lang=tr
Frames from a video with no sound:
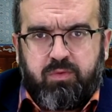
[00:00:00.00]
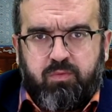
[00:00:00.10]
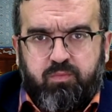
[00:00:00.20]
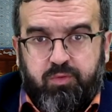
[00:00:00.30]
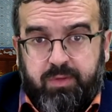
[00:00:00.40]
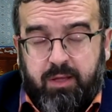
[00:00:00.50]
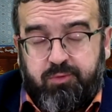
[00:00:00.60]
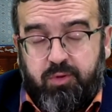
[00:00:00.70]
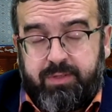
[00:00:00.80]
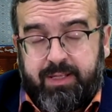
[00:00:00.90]
bundan
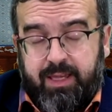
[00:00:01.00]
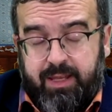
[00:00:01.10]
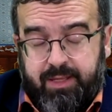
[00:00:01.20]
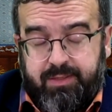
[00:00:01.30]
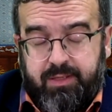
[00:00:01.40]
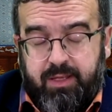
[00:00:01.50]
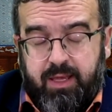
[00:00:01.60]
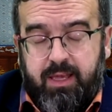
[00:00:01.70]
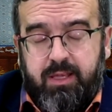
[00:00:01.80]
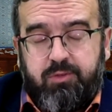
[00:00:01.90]
sonra gelen
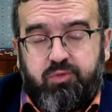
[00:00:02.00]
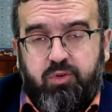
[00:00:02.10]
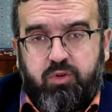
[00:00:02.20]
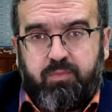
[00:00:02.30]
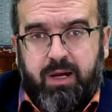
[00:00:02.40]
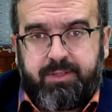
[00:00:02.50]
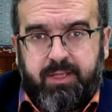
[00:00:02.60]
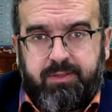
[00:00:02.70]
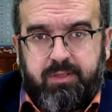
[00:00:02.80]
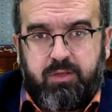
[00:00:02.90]
en çok
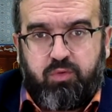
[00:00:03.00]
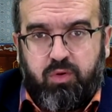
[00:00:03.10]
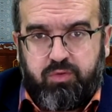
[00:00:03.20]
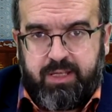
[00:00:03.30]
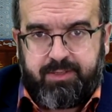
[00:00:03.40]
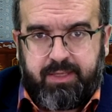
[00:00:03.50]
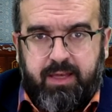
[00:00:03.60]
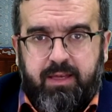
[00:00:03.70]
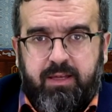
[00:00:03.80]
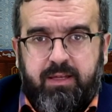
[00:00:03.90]
bahsettiği konu
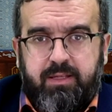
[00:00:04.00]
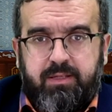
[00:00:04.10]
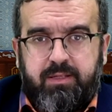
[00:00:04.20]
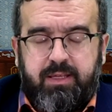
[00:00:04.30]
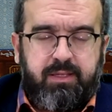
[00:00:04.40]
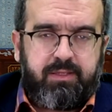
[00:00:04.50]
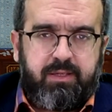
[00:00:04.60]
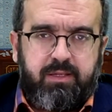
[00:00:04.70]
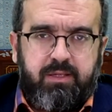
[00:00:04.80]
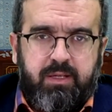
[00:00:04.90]
ise
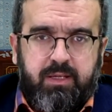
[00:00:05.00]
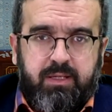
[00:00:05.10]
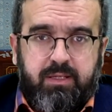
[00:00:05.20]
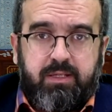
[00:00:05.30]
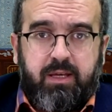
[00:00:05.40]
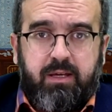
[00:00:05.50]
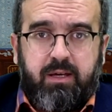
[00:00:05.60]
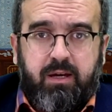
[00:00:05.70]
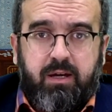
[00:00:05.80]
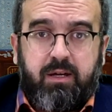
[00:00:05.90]
neydi? Yine
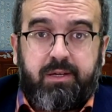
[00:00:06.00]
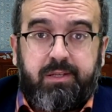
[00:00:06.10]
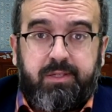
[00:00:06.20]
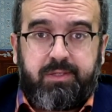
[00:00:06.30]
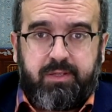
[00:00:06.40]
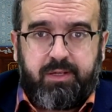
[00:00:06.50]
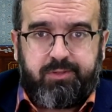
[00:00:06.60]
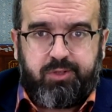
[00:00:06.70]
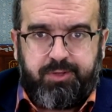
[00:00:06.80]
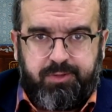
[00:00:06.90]
ahiret
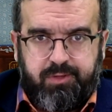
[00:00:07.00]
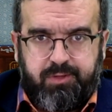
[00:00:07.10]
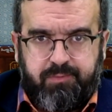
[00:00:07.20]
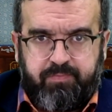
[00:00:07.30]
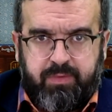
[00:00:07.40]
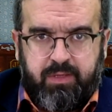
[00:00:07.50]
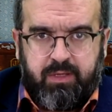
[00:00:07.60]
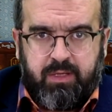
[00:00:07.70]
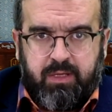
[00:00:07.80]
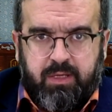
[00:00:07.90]
inancıydı.
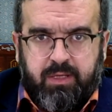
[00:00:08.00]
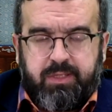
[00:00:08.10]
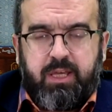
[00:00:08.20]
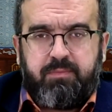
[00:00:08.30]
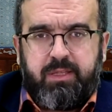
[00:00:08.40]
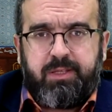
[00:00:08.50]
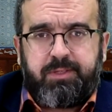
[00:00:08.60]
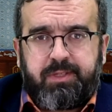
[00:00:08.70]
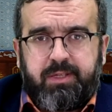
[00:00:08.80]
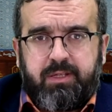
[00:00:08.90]

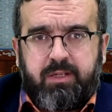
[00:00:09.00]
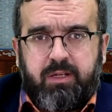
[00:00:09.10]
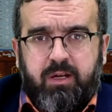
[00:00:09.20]
Diyebiliriz ki